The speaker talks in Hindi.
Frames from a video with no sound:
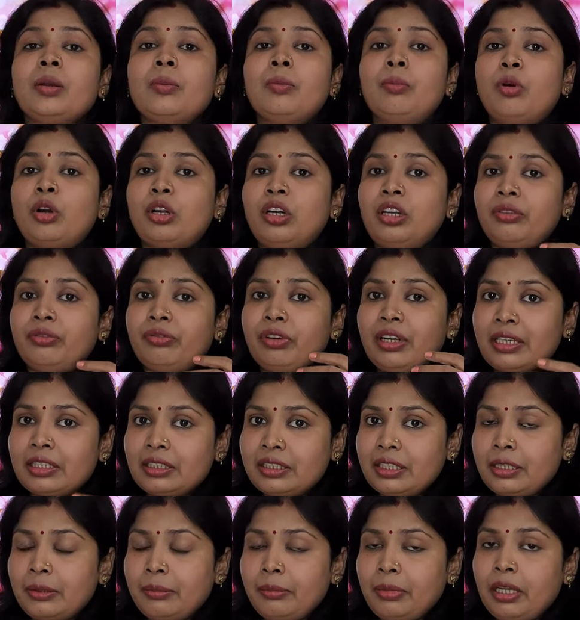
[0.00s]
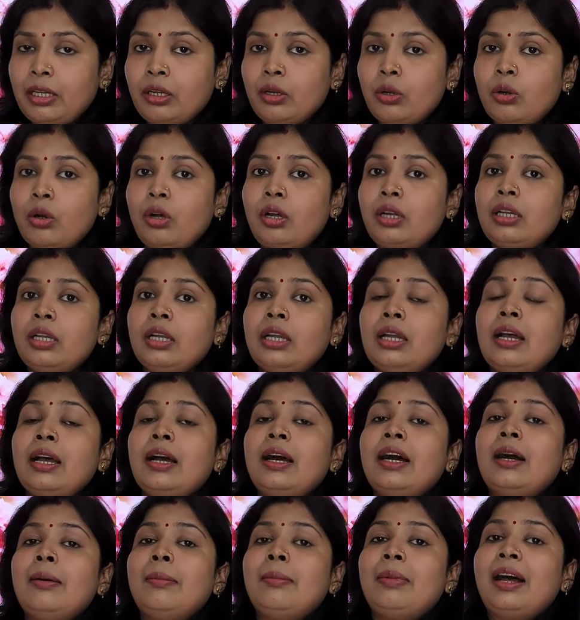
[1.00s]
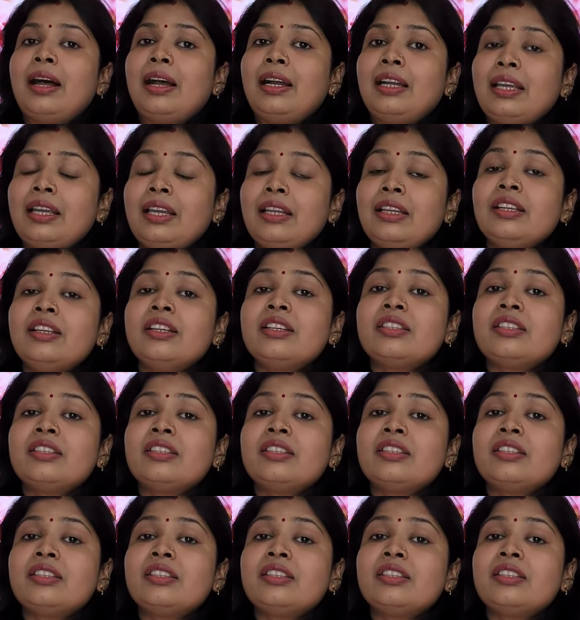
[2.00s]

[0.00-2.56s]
बॉडी फंक्शन में और हमारे